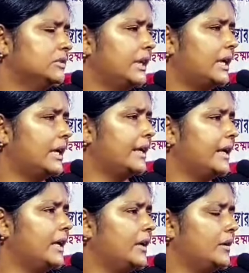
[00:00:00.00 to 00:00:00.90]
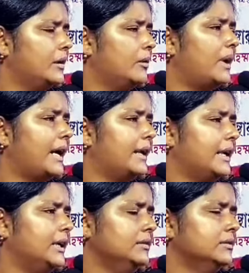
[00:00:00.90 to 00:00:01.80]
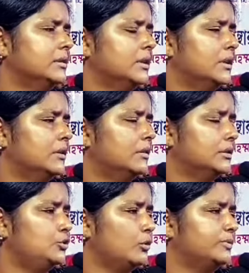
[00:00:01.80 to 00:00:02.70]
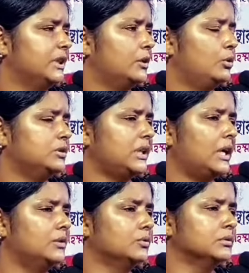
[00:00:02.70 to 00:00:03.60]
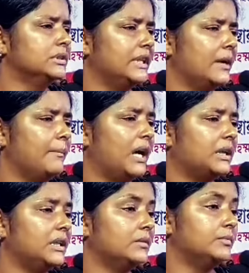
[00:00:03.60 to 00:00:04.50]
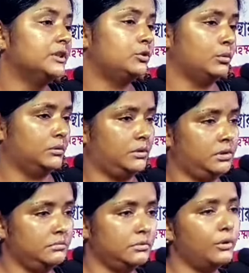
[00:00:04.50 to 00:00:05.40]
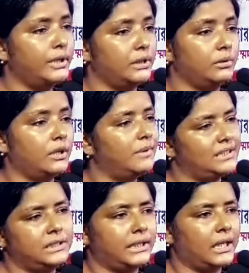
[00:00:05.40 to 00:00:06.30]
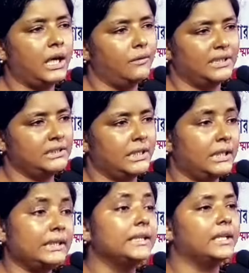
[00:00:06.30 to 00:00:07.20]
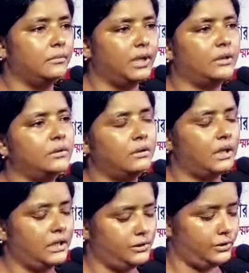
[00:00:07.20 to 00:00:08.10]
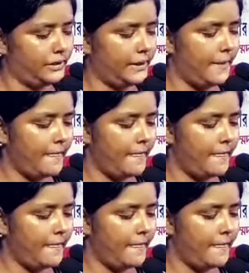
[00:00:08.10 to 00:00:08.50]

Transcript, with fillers: সেখানে মায়েরা সবজির খোসা নুন দিয়ে মাটির বিস্কুট তৈরি করে বাচ্চাকে খাওয়াচ্ছে খিদে নিবারণ করার জন্য